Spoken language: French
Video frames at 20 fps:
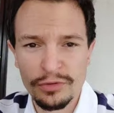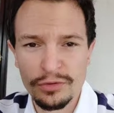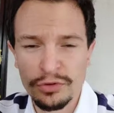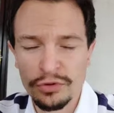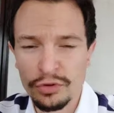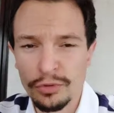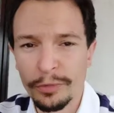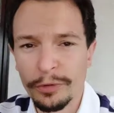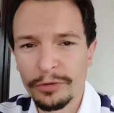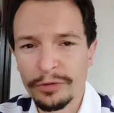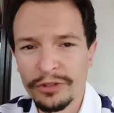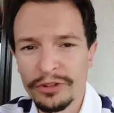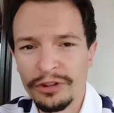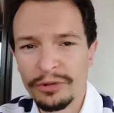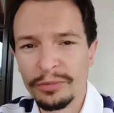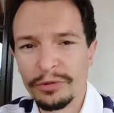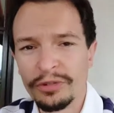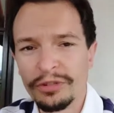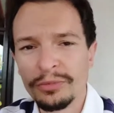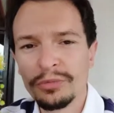Je pense qu'il est
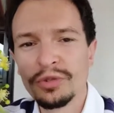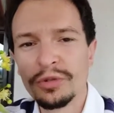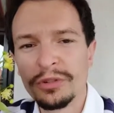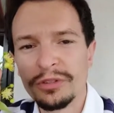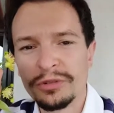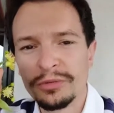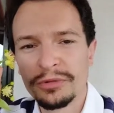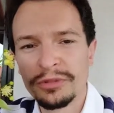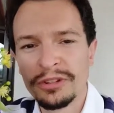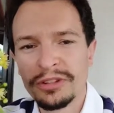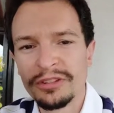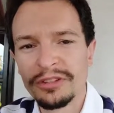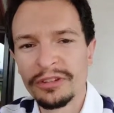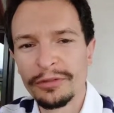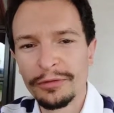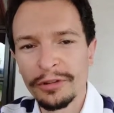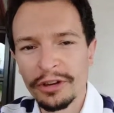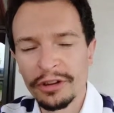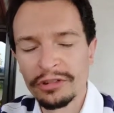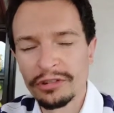possible de les utiliser
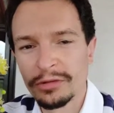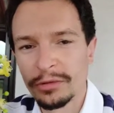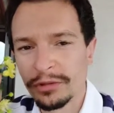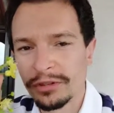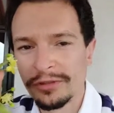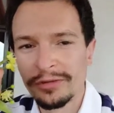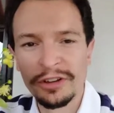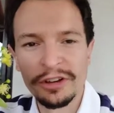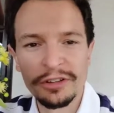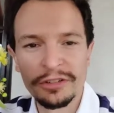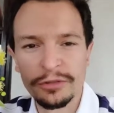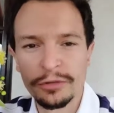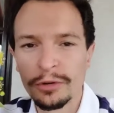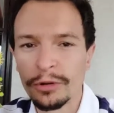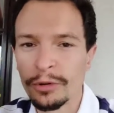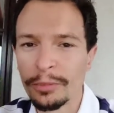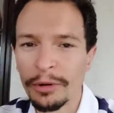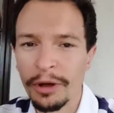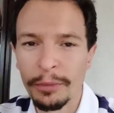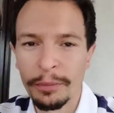fraîches dans diverses
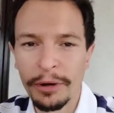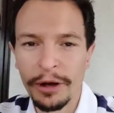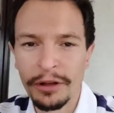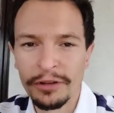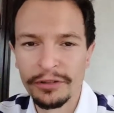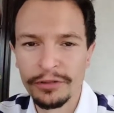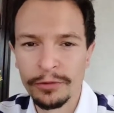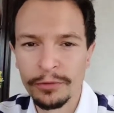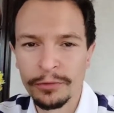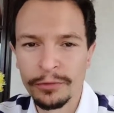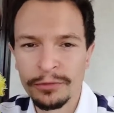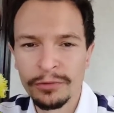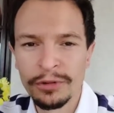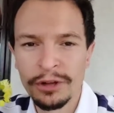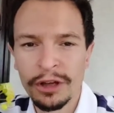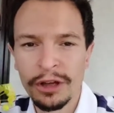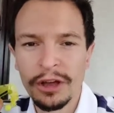euh, préparations,